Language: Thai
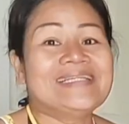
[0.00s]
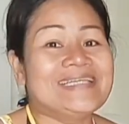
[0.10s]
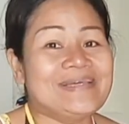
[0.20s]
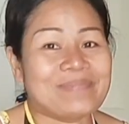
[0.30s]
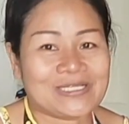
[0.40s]

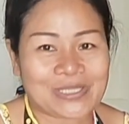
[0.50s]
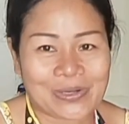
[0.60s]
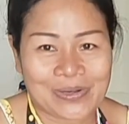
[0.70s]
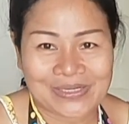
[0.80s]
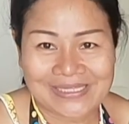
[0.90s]
ที่มาตะ
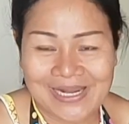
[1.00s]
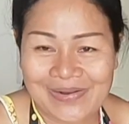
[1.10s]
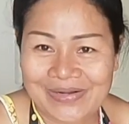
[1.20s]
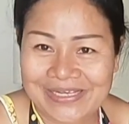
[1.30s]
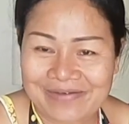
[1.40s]
รอนตะร
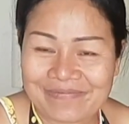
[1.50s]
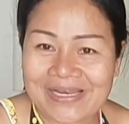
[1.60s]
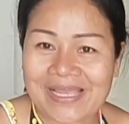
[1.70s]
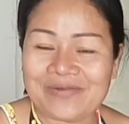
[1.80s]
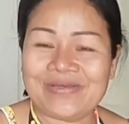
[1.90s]
อนกับวิ
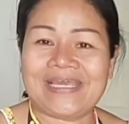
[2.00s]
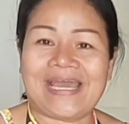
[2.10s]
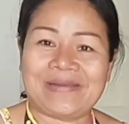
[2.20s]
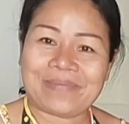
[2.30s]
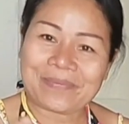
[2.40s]
ไลด้วย
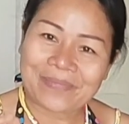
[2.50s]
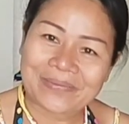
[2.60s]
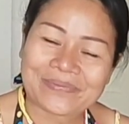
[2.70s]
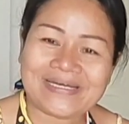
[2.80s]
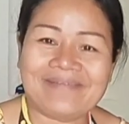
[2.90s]
กันมาเป็น
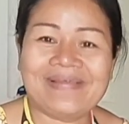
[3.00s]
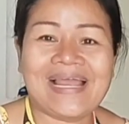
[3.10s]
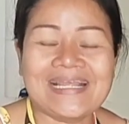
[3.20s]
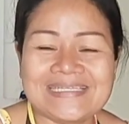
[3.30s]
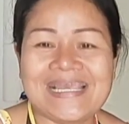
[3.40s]
เพื่อนวิไล
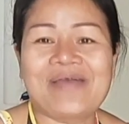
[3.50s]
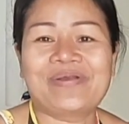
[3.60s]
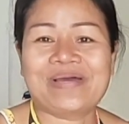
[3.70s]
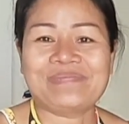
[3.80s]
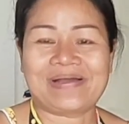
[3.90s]
เที่ยว
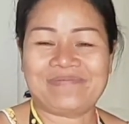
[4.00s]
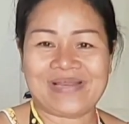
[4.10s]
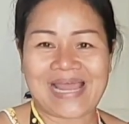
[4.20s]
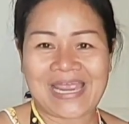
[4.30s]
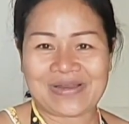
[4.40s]
นำกับวิ
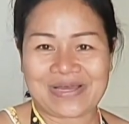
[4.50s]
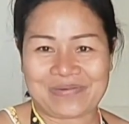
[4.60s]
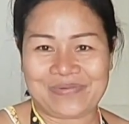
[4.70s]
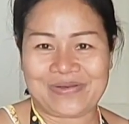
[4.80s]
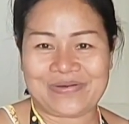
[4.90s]
ไลเนาะค่ะ
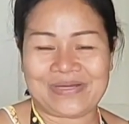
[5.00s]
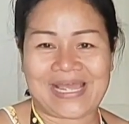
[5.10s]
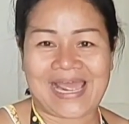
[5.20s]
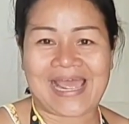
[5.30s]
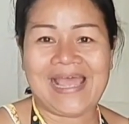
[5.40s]
พี่น้องค่ะ